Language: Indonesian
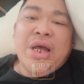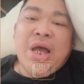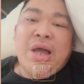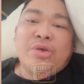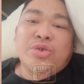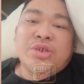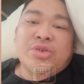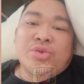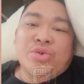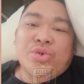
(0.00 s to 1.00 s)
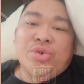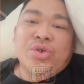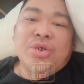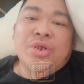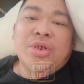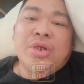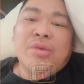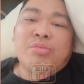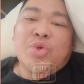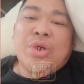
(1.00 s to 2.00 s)
Agus itu
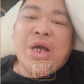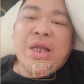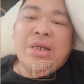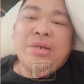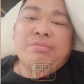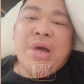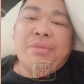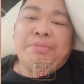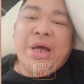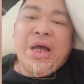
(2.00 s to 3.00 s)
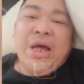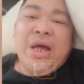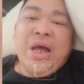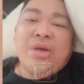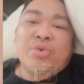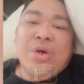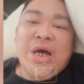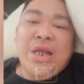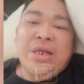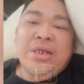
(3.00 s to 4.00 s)
bukan Bapak
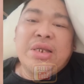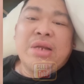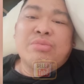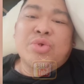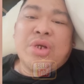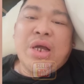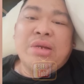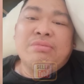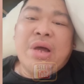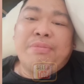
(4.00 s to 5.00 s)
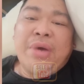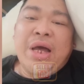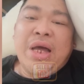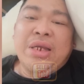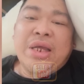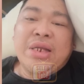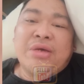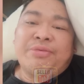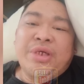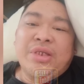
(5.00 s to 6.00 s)
Aguan dan bukan Bapak Ali
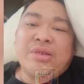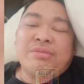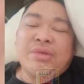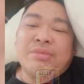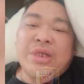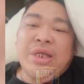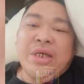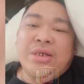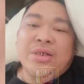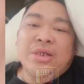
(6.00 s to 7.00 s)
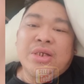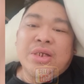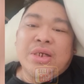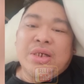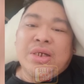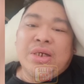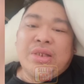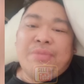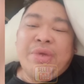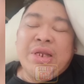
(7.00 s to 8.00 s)
Hanafi, teman-teman ya. Uh,
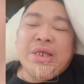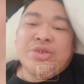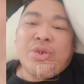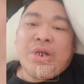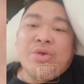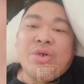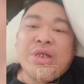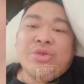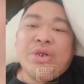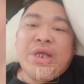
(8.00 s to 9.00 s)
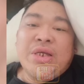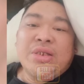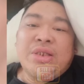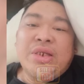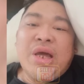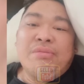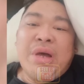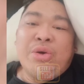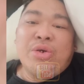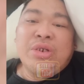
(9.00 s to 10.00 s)
tapi ada seorang donatur yang tidak
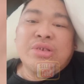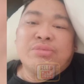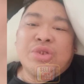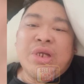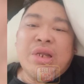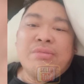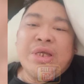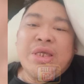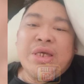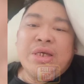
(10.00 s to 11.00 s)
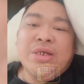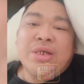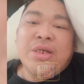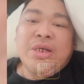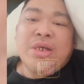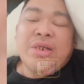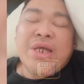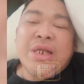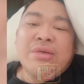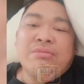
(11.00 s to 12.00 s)
mau disebutkan namanya
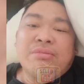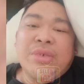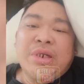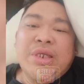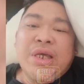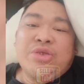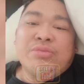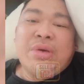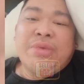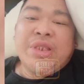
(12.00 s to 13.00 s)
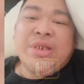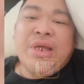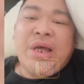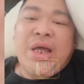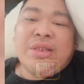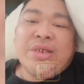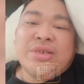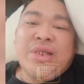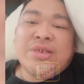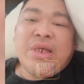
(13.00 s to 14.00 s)
dan dia cuma bertindak
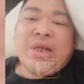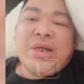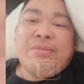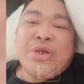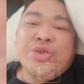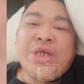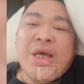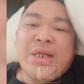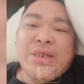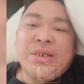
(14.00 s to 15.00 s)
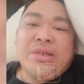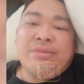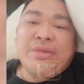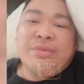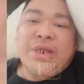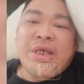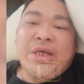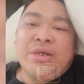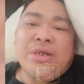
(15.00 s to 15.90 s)
atas dasar kemanusiaan, teman-teman ya.